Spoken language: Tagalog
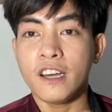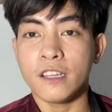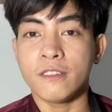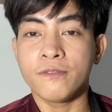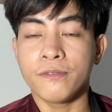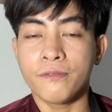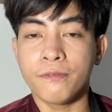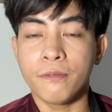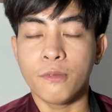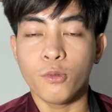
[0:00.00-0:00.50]

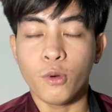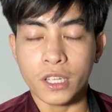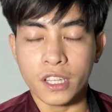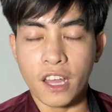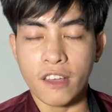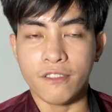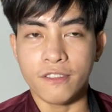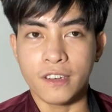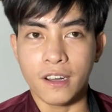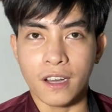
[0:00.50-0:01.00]
got, what
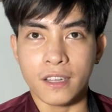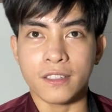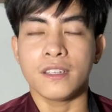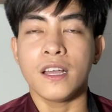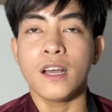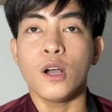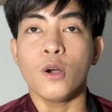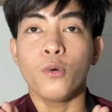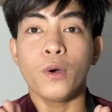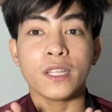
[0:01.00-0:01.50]
I've
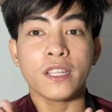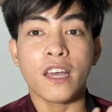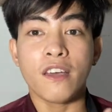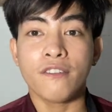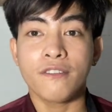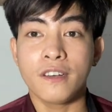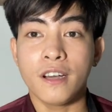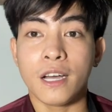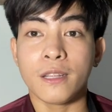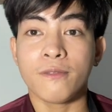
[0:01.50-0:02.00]
got, what
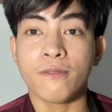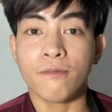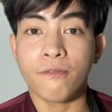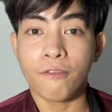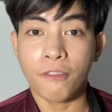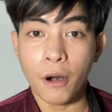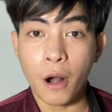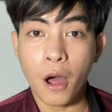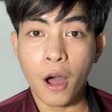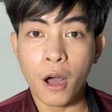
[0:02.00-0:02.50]
I've
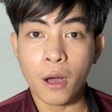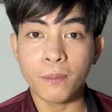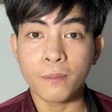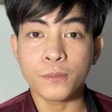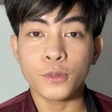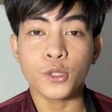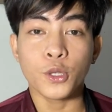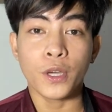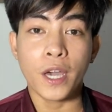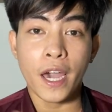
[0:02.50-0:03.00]
got
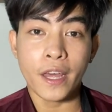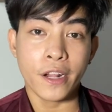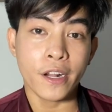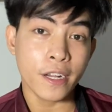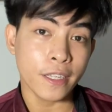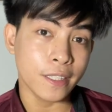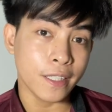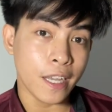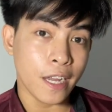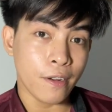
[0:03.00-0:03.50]
from Together
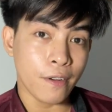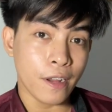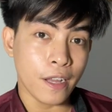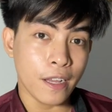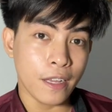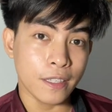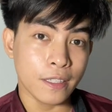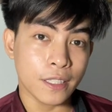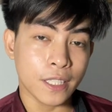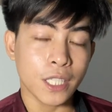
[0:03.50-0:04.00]
the
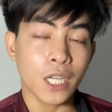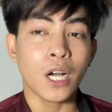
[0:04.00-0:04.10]
series,